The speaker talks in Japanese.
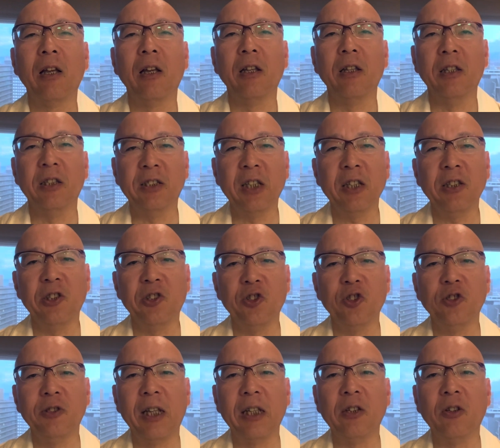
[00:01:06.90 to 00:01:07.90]

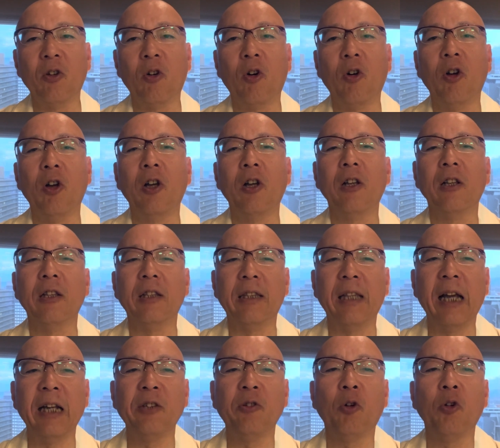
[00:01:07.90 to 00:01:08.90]
2020年の
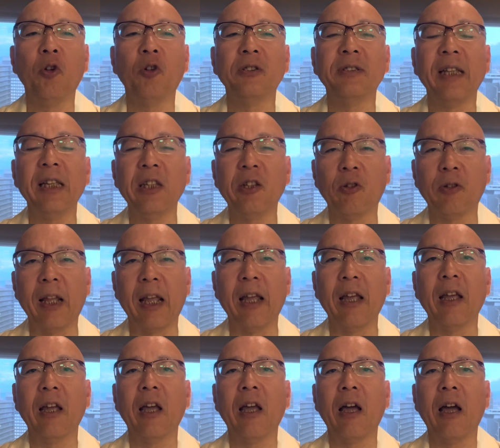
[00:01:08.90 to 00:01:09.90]
大統領選挙
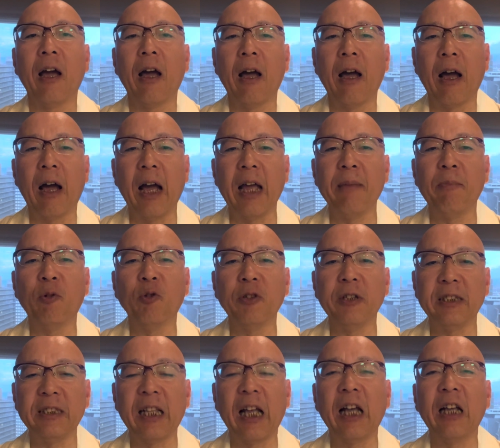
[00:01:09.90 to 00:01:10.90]
で敗北
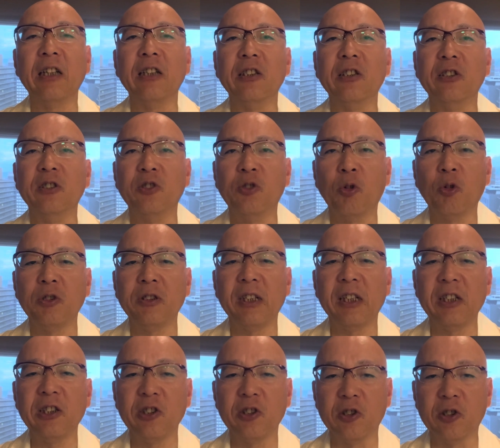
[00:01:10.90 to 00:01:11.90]
したジョージア
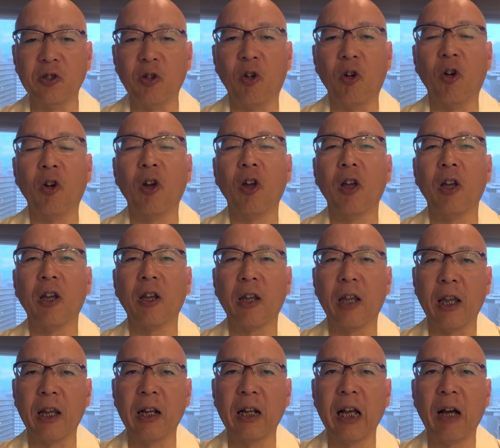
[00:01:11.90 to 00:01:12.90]
州の
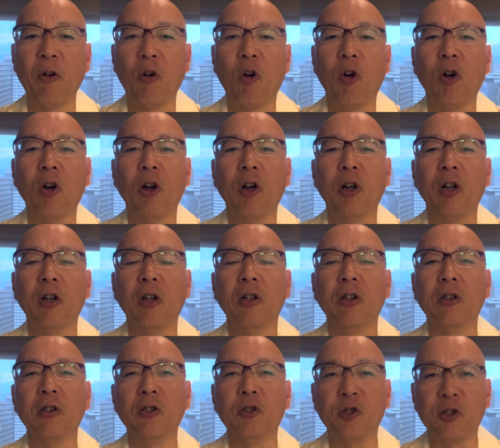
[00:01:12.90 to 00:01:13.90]
結果を
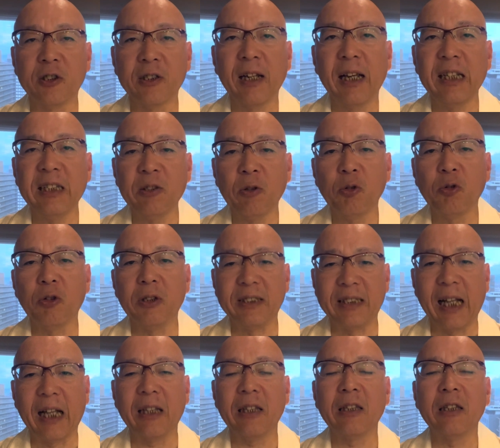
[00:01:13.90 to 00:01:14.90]
覆そうとし
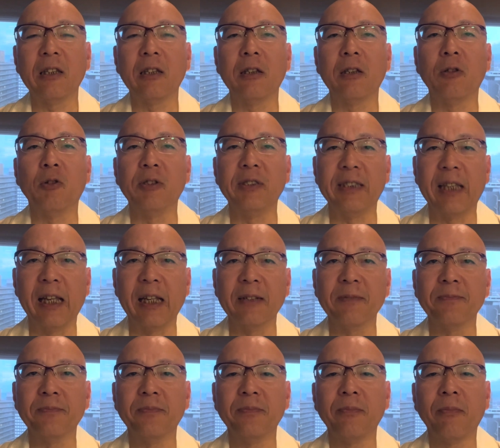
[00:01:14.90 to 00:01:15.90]
たとして
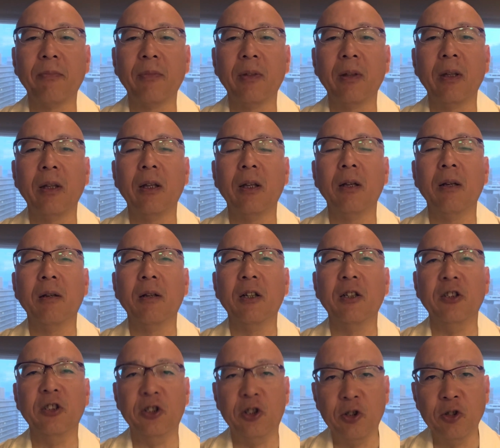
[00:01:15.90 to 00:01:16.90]

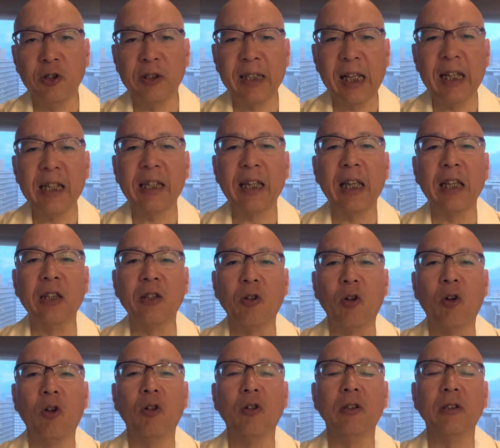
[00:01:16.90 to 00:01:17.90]
13件
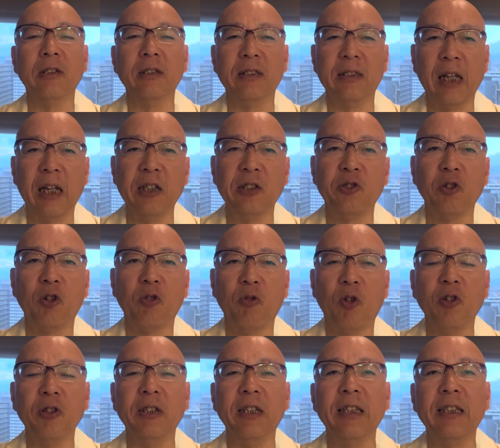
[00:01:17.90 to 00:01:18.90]
の罪状
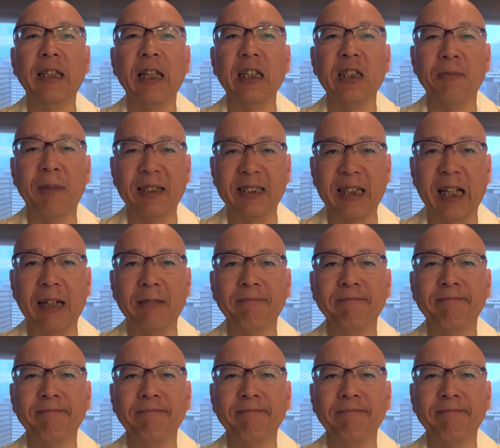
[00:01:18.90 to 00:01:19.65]
を認定しました